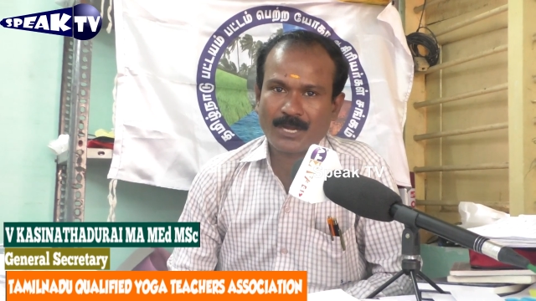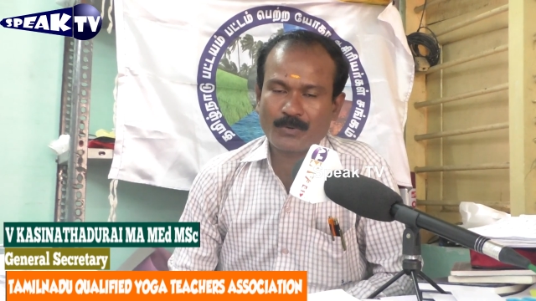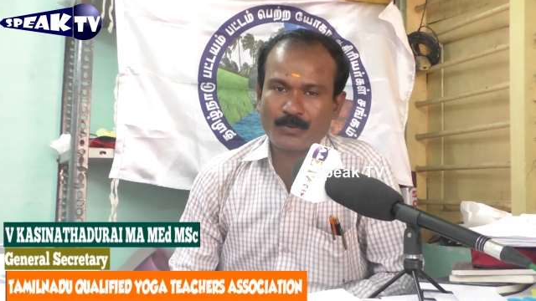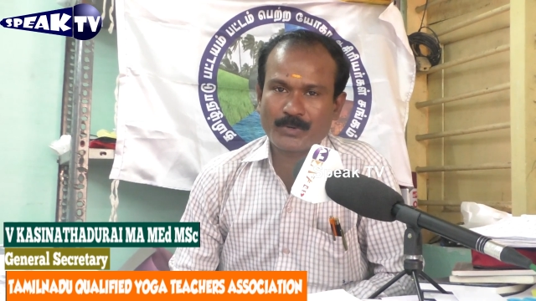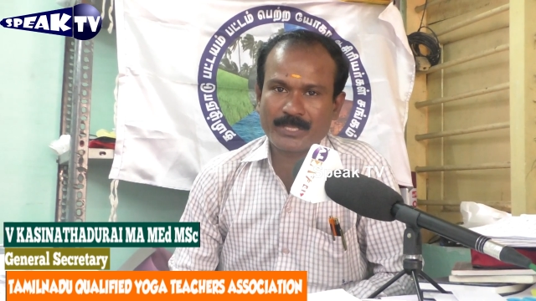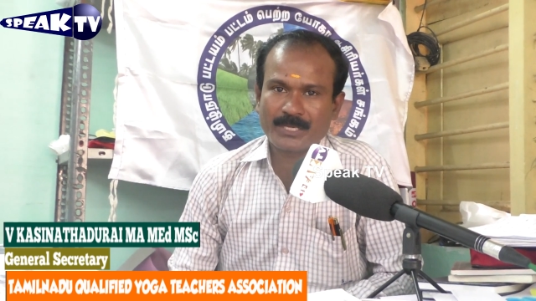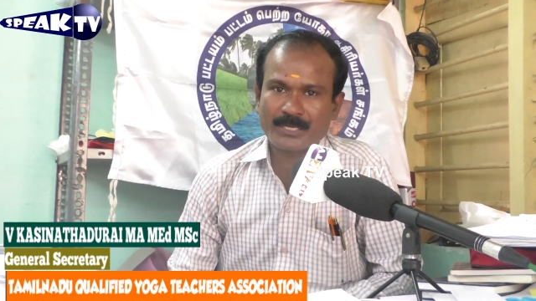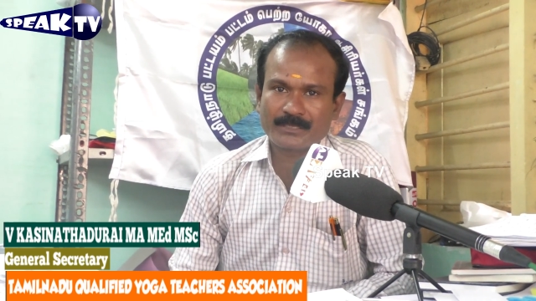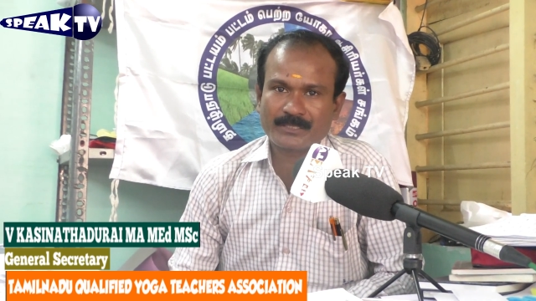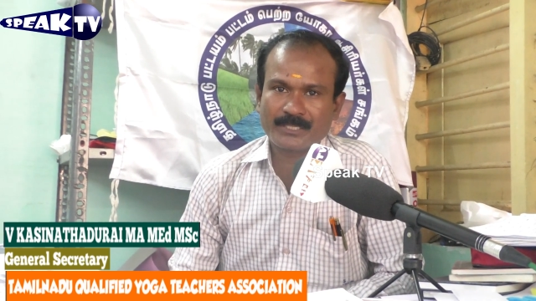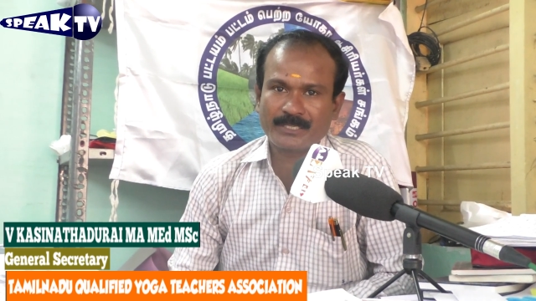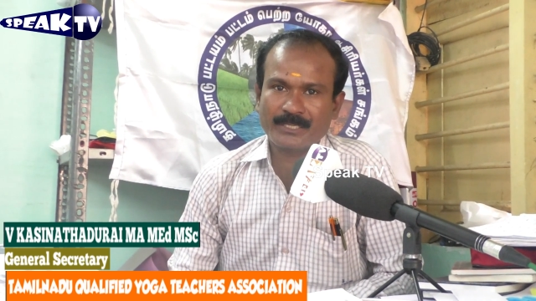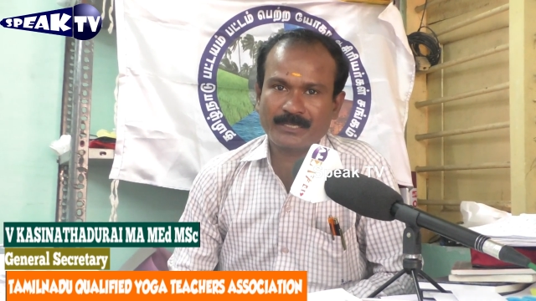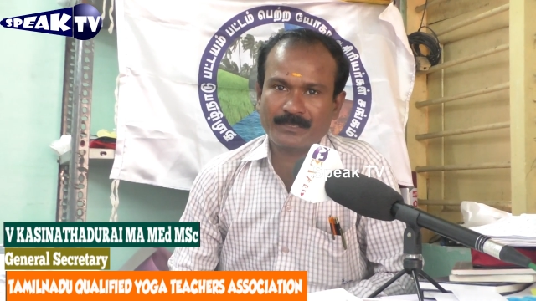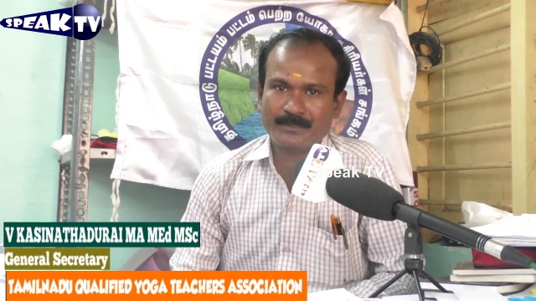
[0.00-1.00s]
அவனுடைய
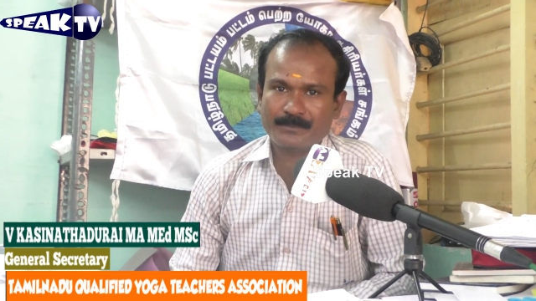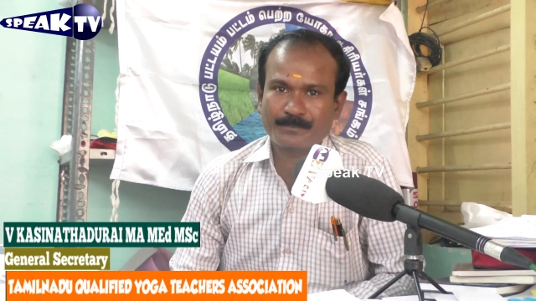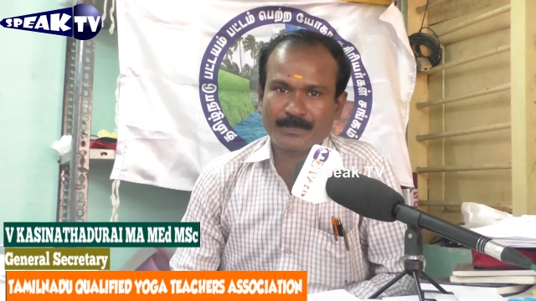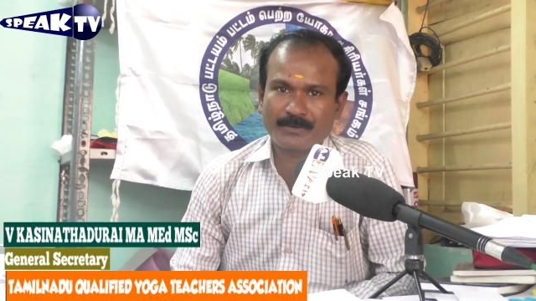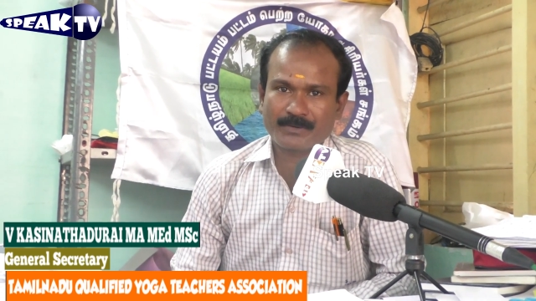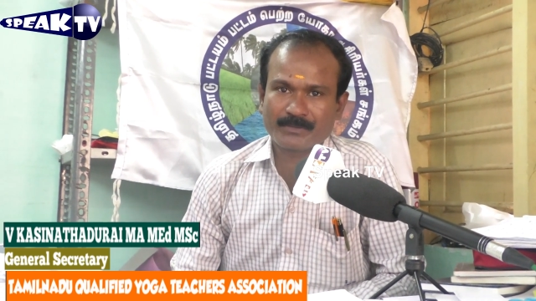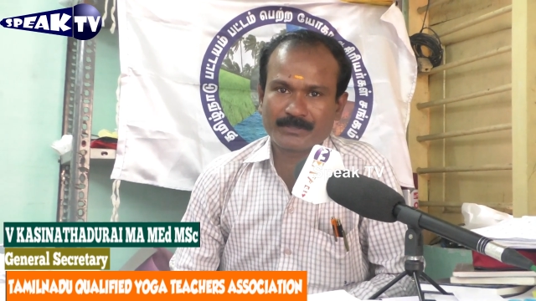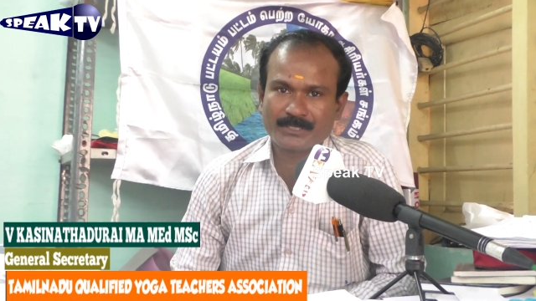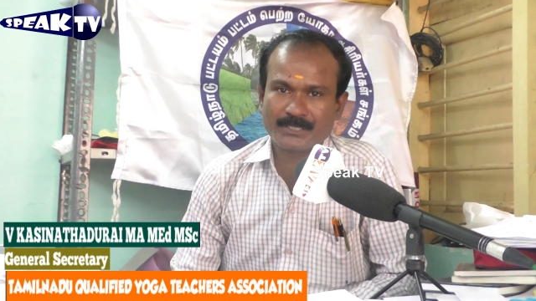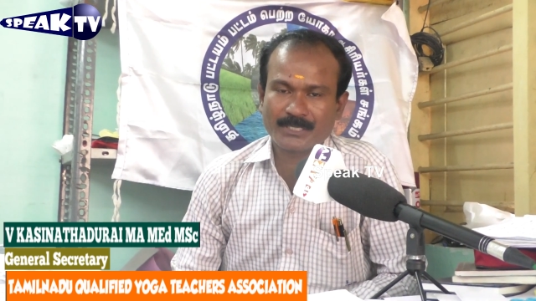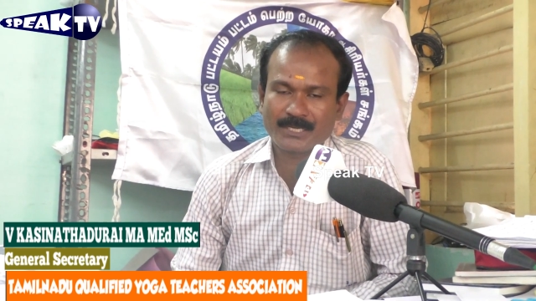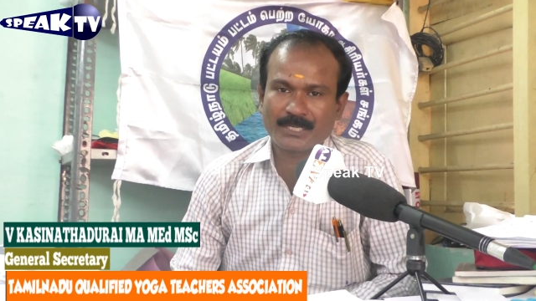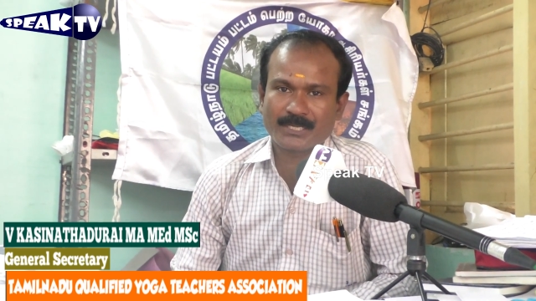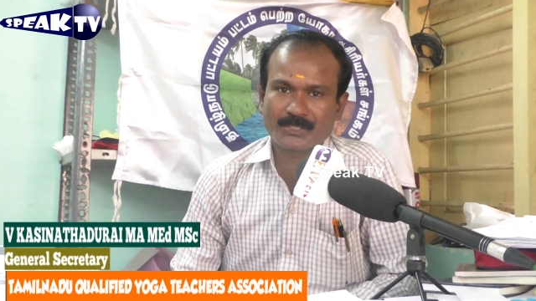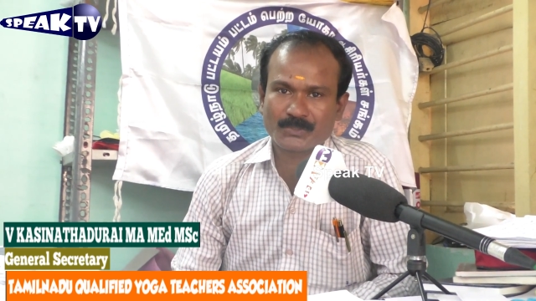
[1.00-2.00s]
திங்கிங் பவர் வந்து
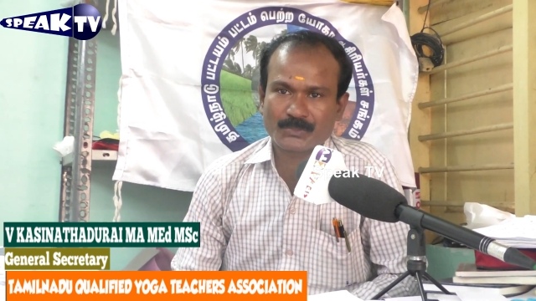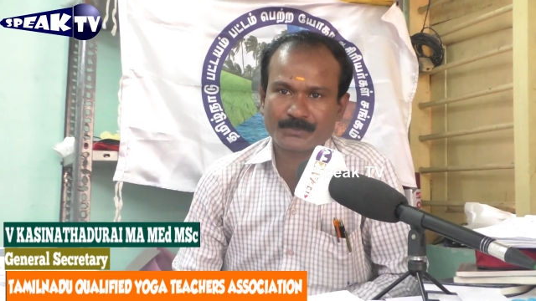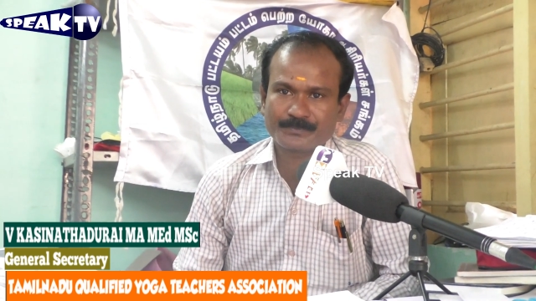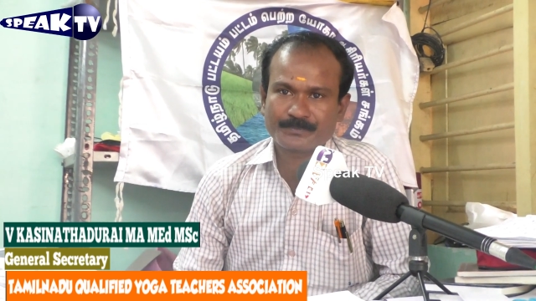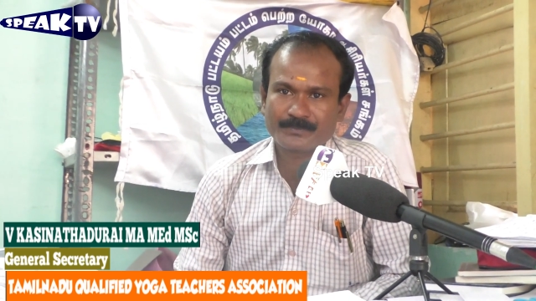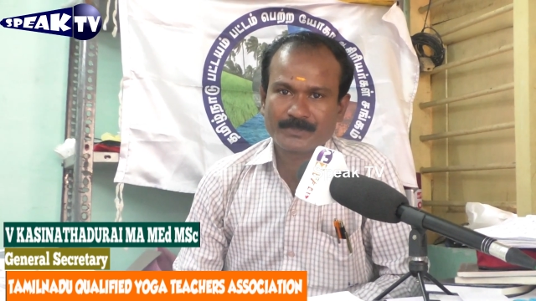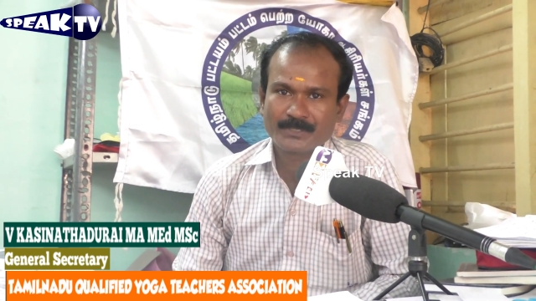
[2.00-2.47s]
நல்லா இருக்கணும்